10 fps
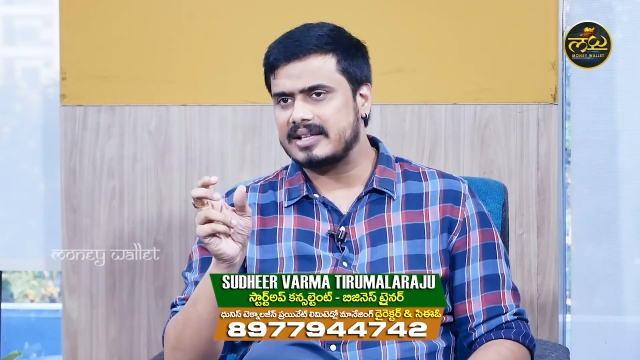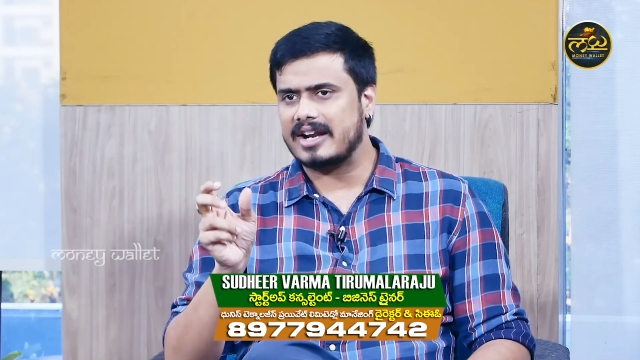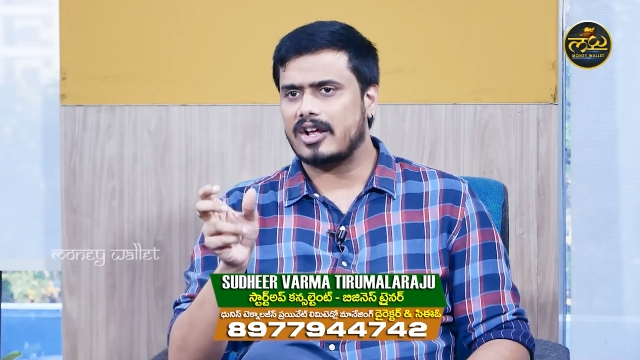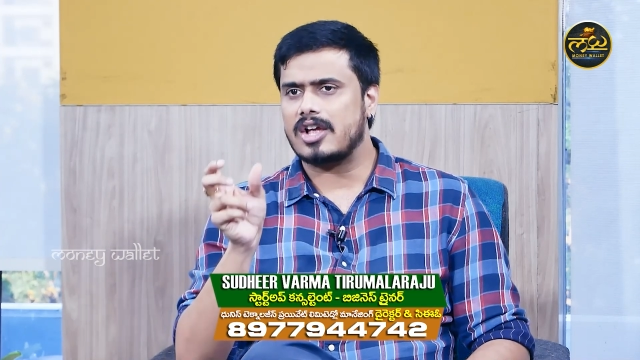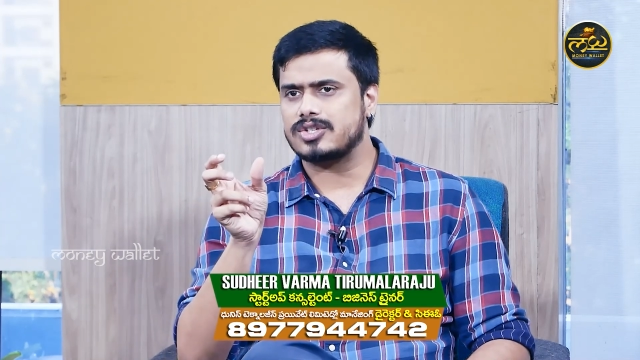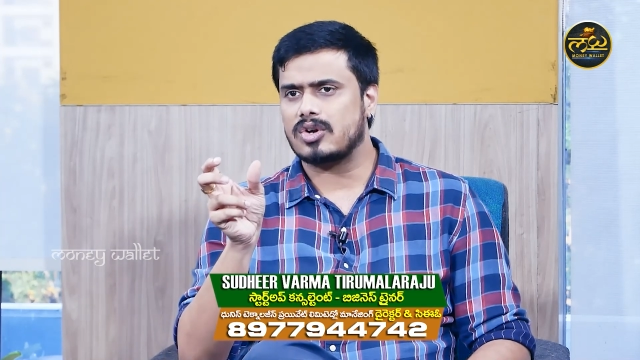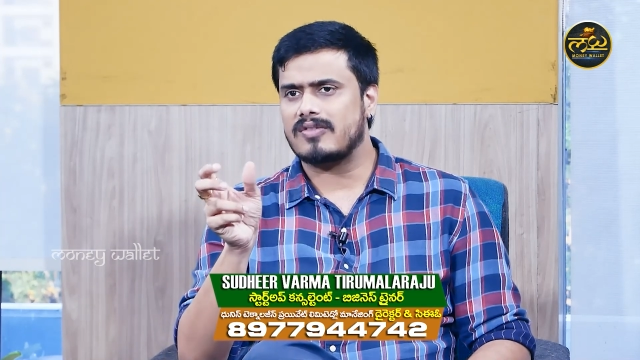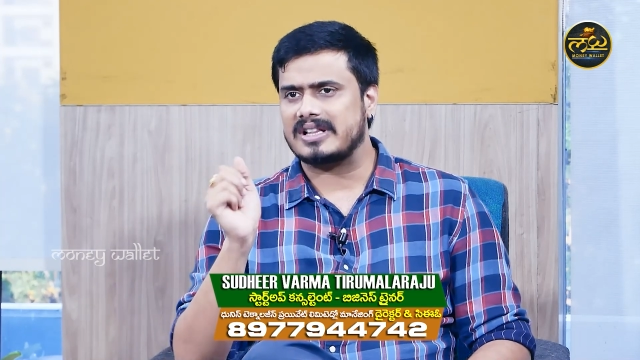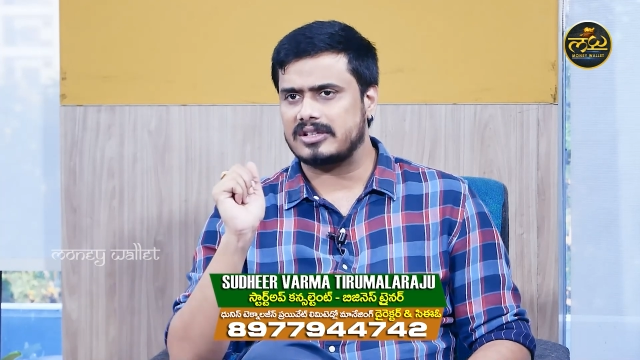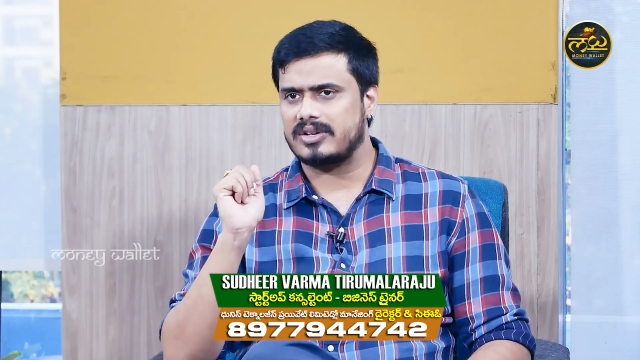దాని కాస్ట్ ఒక
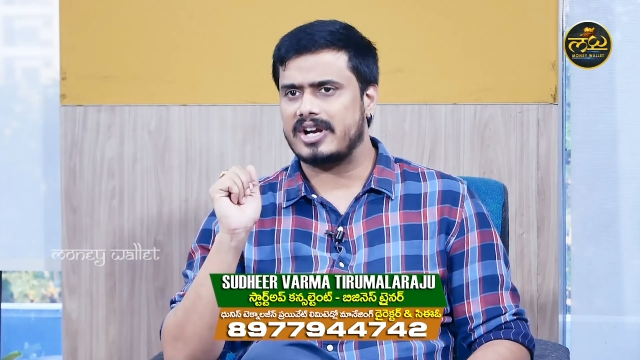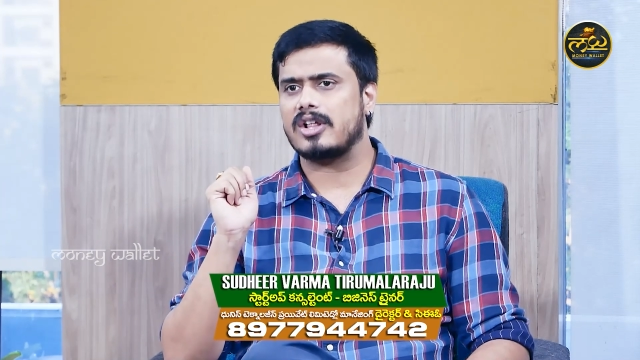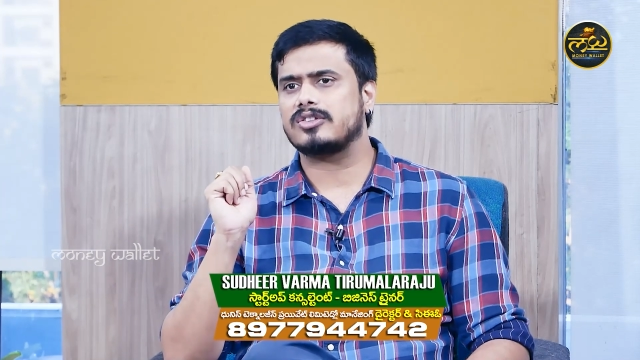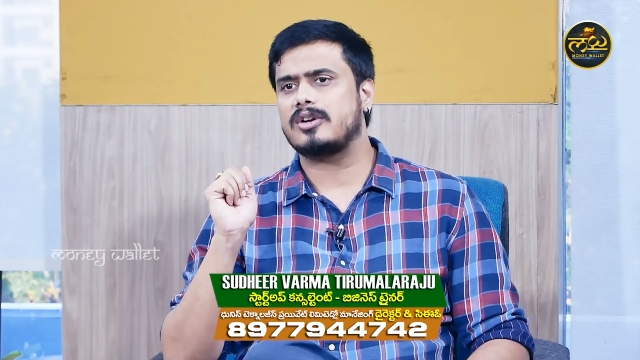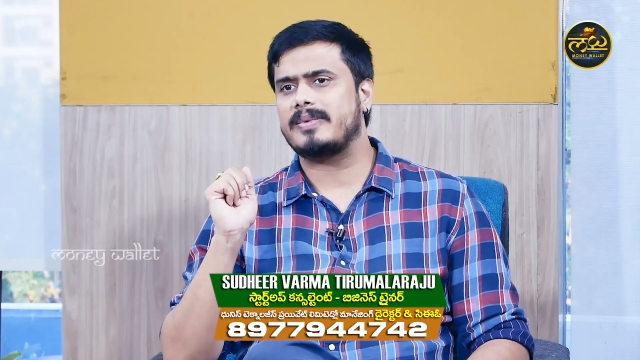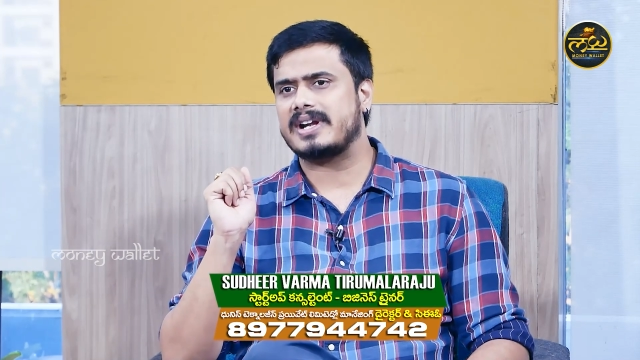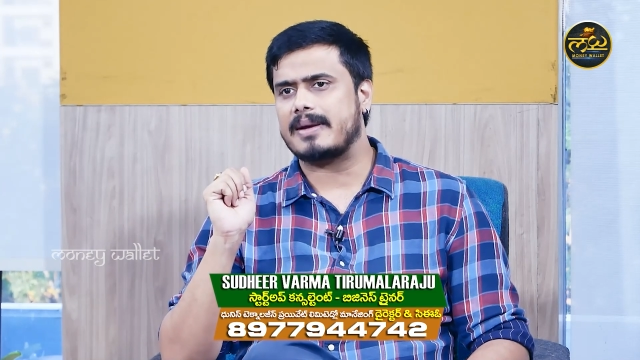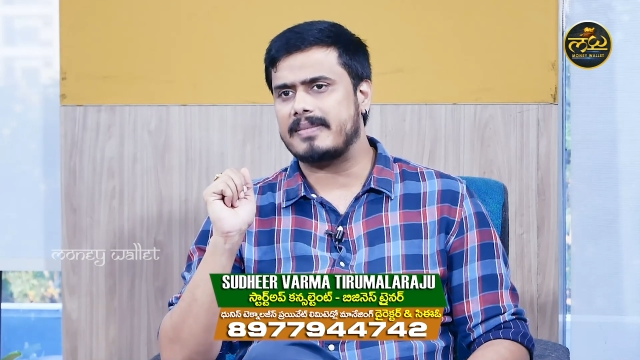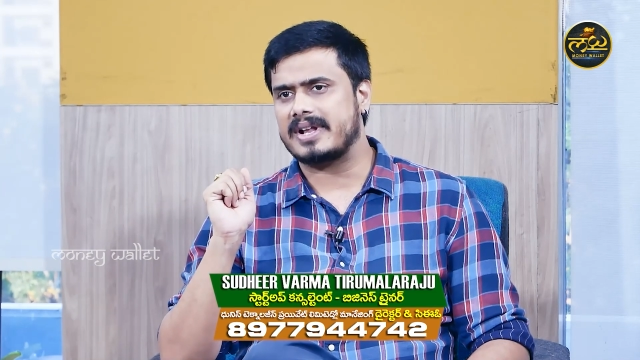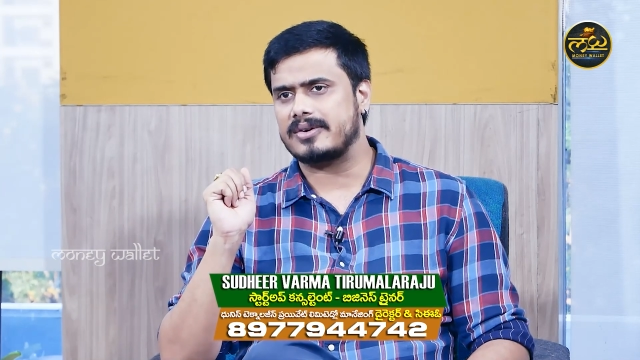వందో రెండు వందలు పెట్టి
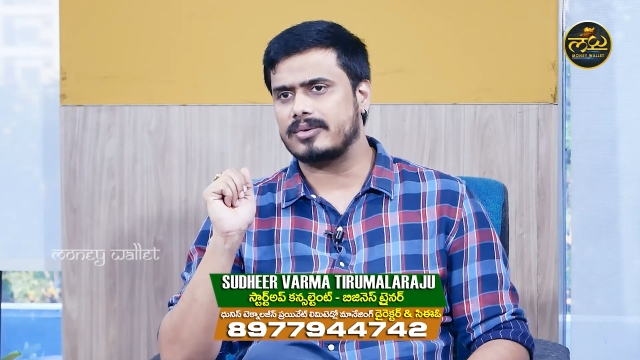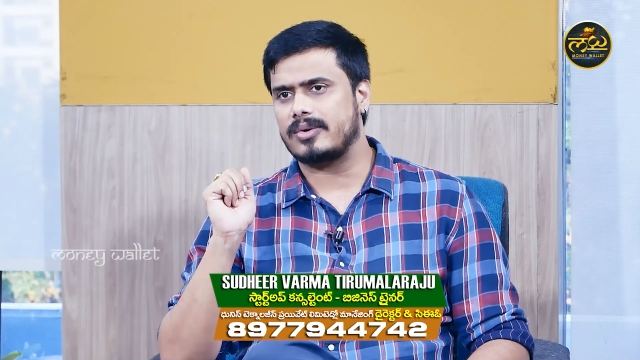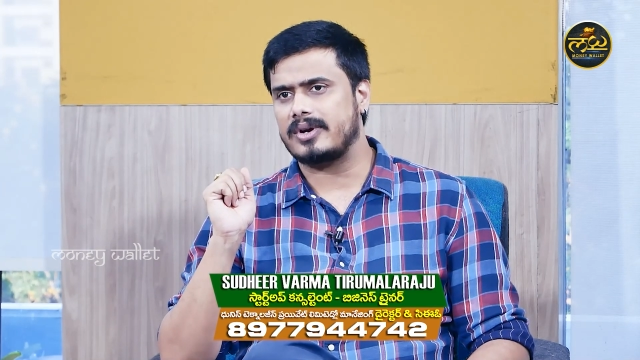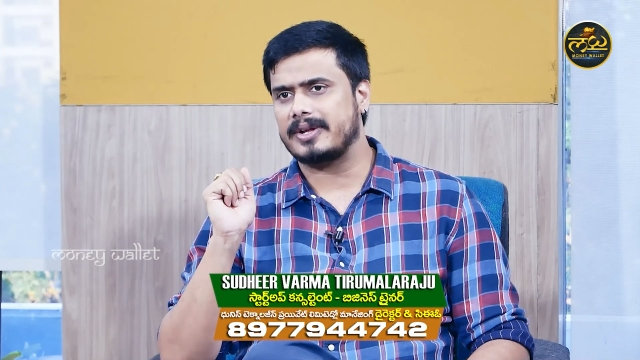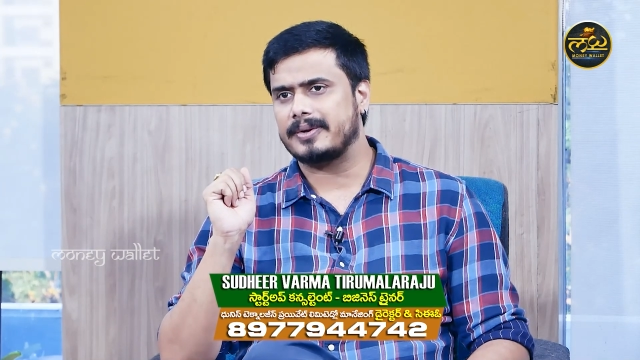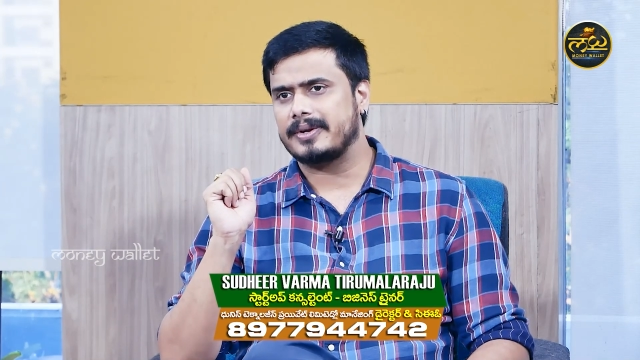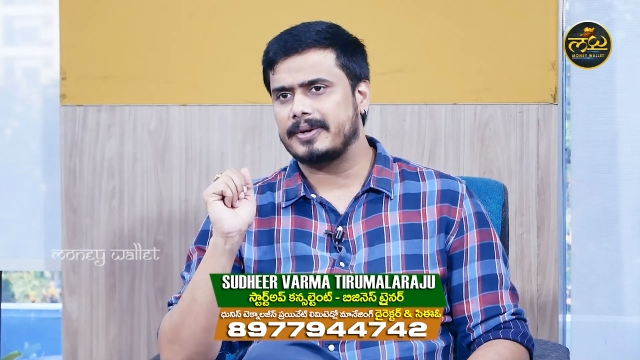అమ్మారనుకోండి